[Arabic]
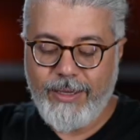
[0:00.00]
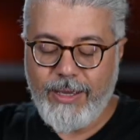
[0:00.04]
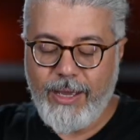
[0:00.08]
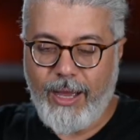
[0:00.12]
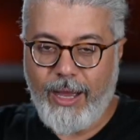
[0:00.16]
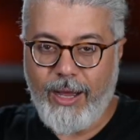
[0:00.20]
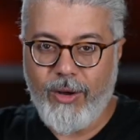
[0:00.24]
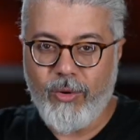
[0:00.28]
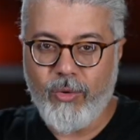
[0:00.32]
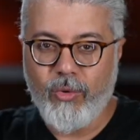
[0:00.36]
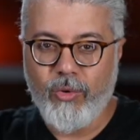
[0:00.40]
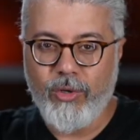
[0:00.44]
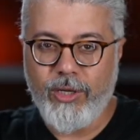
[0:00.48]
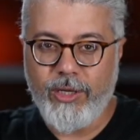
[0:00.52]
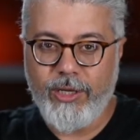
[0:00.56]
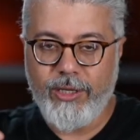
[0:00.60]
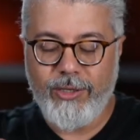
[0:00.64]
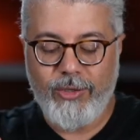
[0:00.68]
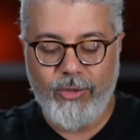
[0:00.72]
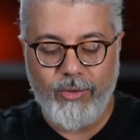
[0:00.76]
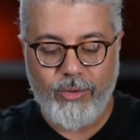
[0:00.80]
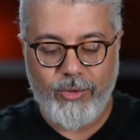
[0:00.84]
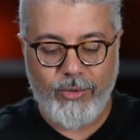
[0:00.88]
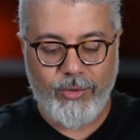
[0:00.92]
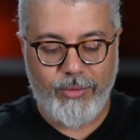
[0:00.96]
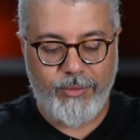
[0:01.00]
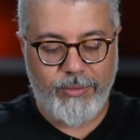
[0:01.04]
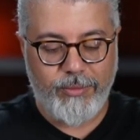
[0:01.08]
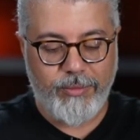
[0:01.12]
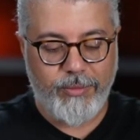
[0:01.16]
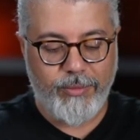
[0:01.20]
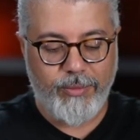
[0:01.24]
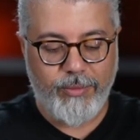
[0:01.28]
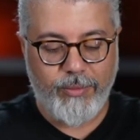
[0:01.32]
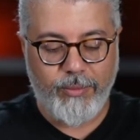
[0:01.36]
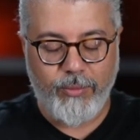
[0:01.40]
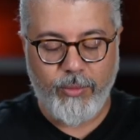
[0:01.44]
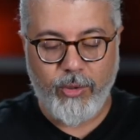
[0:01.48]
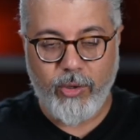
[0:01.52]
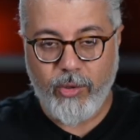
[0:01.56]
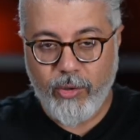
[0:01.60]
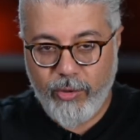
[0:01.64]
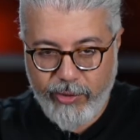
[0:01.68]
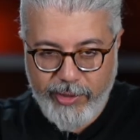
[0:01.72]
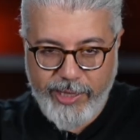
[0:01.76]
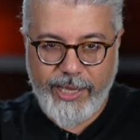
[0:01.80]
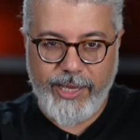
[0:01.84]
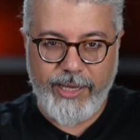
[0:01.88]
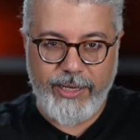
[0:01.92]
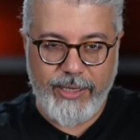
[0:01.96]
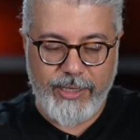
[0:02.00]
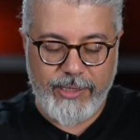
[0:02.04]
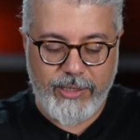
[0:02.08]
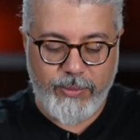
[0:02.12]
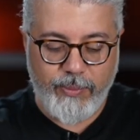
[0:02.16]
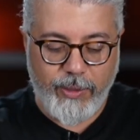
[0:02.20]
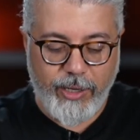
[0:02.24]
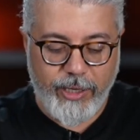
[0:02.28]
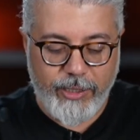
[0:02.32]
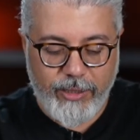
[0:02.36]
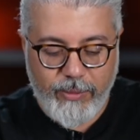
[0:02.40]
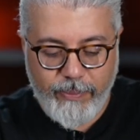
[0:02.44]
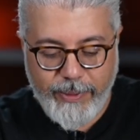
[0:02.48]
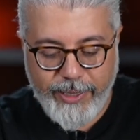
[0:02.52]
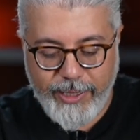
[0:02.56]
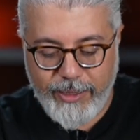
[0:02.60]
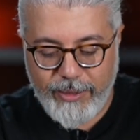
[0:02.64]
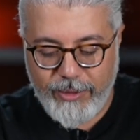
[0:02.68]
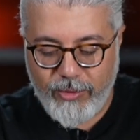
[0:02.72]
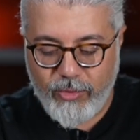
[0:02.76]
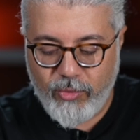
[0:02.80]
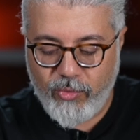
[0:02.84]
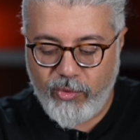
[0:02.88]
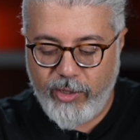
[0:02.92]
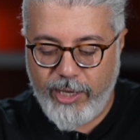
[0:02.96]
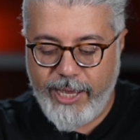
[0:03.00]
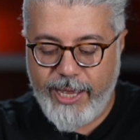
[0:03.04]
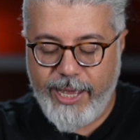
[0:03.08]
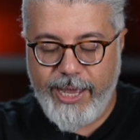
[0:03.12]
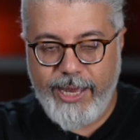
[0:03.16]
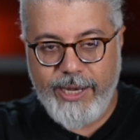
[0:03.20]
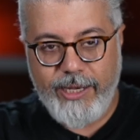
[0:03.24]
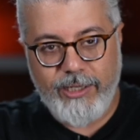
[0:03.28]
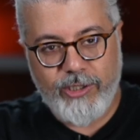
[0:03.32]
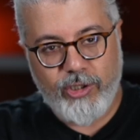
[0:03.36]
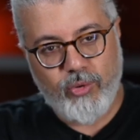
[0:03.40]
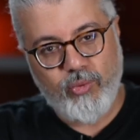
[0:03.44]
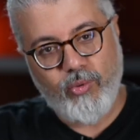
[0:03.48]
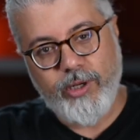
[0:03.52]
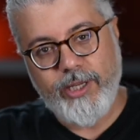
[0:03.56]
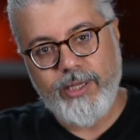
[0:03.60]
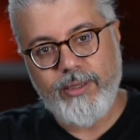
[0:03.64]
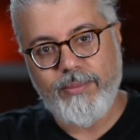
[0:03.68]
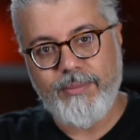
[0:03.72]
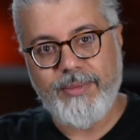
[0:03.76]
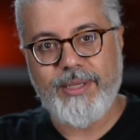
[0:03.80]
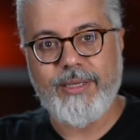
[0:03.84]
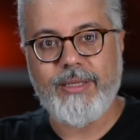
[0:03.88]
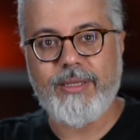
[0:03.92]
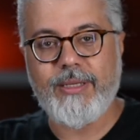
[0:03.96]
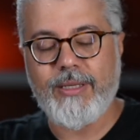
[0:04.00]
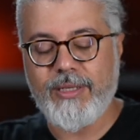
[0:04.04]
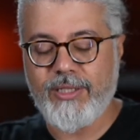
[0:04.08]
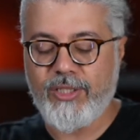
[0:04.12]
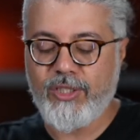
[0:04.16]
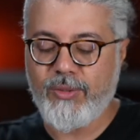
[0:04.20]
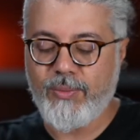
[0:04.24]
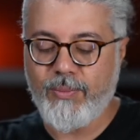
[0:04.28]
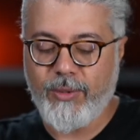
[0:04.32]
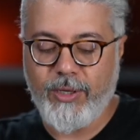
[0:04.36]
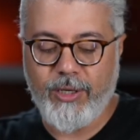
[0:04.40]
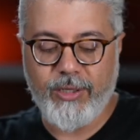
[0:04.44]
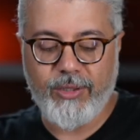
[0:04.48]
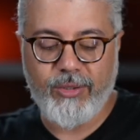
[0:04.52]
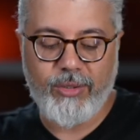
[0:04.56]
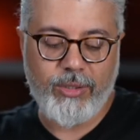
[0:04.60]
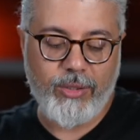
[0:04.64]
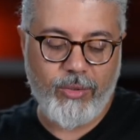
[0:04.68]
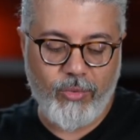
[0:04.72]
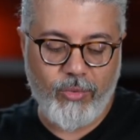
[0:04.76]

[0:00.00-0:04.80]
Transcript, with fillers: حقول انه مور ذان سمارت باند واقل شوي من سمارت